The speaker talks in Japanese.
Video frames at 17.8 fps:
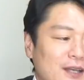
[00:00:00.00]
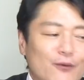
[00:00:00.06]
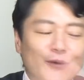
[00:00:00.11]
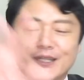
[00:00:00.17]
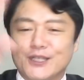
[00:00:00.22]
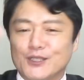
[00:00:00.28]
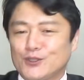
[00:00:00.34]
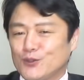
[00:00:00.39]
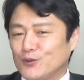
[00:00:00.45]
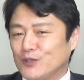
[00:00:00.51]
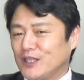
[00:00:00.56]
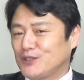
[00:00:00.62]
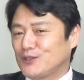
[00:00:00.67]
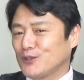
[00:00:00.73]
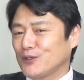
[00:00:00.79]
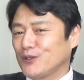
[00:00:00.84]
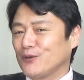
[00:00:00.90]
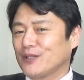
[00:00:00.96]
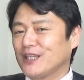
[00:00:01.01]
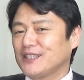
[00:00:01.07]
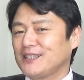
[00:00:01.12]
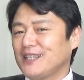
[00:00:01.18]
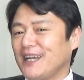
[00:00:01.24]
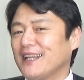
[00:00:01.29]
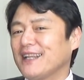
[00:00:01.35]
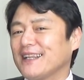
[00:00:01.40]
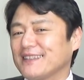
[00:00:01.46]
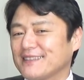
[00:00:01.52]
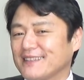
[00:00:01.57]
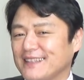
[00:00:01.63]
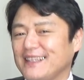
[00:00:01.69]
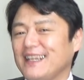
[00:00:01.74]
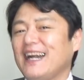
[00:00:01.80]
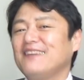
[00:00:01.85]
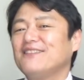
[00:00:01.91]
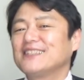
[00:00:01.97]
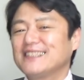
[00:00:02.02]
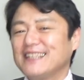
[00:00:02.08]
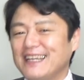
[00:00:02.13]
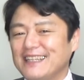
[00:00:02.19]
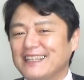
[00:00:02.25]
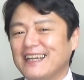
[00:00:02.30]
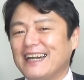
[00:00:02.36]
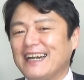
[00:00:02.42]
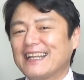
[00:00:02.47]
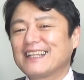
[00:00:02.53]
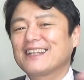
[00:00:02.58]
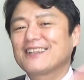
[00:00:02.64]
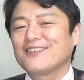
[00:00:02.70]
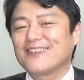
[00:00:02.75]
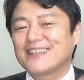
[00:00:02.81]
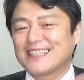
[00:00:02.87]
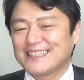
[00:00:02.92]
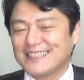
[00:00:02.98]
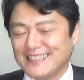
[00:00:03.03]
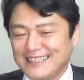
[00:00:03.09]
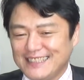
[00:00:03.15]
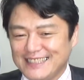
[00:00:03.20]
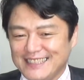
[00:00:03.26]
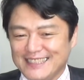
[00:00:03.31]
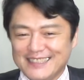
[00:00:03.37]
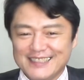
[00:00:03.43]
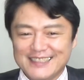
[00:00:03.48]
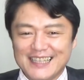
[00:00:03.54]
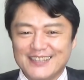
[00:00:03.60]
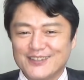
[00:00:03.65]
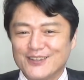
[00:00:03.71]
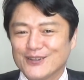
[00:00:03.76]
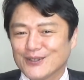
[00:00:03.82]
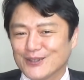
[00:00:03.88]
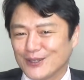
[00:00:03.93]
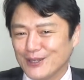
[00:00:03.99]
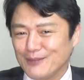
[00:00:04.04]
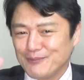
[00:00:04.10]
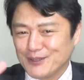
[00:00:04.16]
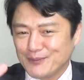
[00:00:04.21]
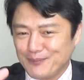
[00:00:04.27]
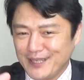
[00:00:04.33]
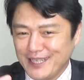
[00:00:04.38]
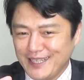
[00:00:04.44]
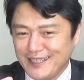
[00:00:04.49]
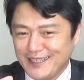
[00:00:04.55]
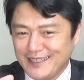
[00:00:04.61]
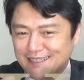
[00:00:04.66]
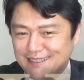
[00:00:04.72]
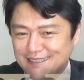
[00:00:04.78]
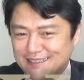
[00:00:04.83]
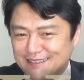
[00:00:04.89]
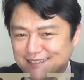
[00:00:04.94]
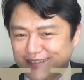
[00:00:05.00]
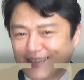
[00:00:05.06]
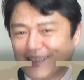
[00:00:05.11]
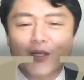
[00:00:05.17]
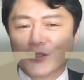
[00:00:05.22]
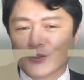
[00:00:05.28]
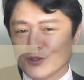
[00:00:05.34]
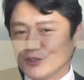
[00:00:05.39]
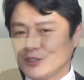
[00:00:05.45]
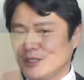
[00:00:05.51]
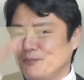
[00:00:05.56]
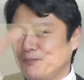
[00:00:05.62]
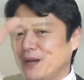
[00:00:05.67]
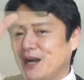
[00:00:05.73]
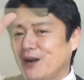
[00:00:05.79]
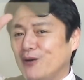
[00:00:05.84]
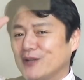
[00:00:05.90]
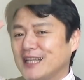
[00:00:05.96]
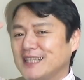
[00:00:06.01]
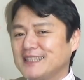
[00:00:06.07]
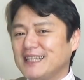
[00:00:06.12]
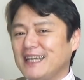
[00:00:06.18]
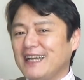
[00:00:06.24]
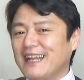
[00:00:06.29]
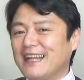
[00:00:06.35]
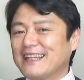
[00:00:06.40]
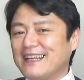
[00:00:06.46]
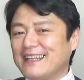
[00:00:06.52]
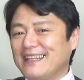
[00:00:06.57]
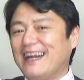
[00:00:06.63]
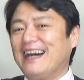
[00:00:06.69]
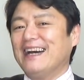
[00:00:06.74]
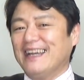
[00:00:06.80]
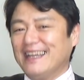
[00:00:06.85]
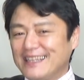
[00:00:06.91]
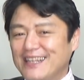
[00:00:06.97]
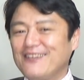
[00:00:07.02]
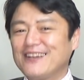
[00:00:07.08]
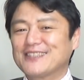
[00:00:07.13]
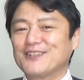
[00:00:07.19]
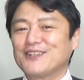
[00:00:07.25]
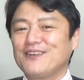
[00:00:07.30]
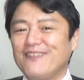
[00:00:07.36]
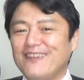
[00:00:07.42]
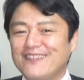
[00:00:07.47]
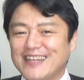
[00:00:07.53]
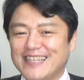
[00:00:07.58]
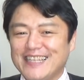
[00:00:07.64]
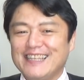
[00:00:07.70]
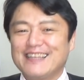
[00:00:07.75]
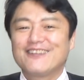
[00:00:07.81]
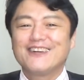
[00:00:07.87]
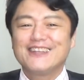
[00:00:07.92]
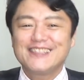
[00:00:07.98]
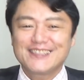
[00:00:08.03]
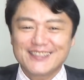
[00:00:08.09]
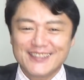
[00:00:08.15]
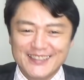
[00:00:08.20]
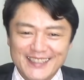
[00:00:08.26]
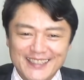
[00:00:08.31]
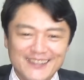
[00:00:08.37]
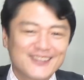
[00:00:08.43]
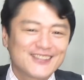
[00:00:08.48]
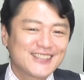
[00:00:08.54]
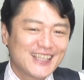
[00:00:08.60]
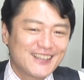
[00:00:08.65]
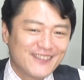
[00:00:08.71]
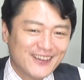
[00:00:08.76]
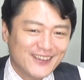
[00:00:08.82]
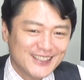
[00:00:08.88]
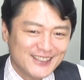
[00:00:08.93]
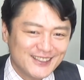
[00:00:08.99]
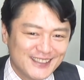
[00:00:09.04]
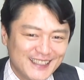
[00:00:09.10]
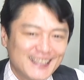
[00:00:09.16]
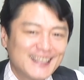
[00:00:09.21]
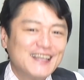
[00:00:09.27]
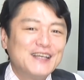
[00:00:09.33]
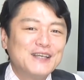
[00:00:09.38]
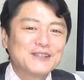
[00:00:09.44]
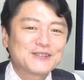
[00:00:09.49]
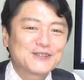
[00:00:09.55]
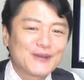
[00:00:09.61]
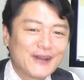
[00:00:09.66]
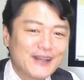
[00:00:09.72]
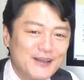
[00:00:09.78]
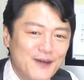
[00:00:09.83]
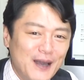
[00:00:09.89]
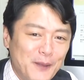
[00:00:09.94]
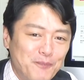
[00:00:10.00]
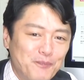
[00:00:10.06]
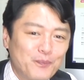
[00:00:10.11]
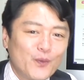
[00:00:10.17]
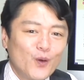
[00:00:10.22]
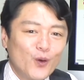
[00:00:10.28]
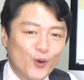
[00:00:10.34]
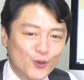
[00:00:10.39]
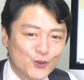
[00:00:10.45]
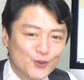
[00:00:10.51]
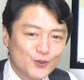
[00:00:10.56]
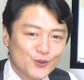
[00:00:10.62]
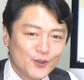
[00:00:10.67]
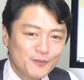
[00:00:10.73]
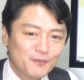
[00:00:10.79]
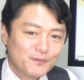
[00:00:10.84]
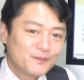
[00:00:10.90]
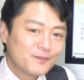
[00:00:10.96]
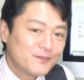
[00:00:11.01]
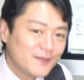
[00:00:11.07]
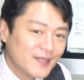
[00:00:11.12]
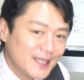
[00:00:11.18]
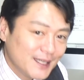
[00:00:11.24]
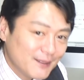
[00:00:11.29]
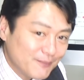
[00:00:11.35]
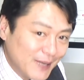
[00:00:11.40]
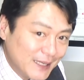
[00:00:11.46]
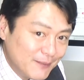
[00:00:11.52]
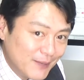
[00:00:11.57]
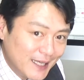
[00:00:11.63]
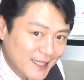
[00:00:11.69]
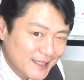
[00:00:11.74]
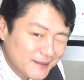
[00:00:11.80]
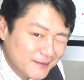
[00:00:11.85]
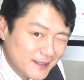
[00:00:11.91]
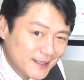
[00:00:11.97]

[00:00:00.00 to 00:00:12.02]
私と同じ初期を出したあなた、違いますね。あなたと私、123のトリプルピース。そしてパーを出したあなた、手はそのままに、ご一緒に、よろしければご一緒に。それでは、本当のバイバイ。